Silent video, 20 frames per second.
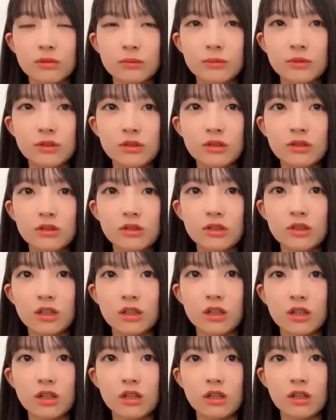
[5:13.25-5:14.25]
プツンって
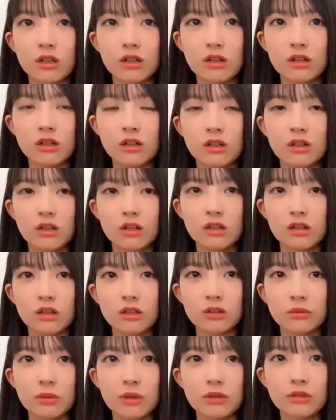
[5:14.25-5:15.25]
なんかあ
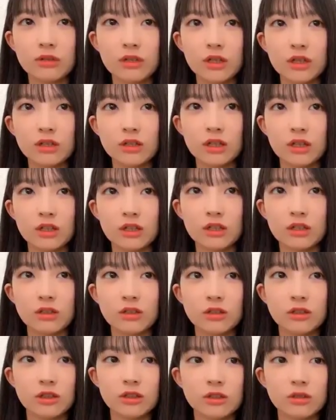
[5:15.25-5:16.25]
のバックダンサーで
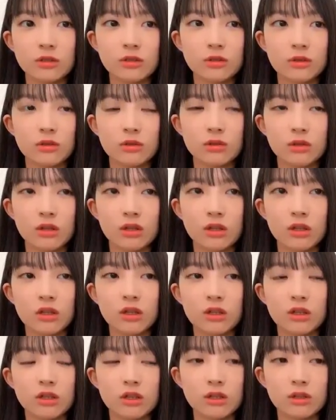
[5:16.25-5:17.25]
出演することが
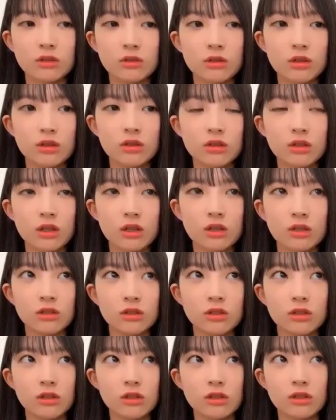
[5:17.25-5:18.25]
なくなった感
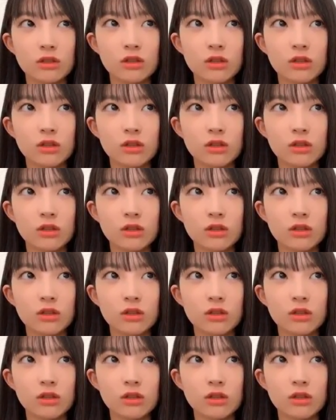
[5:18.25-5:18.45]
じが3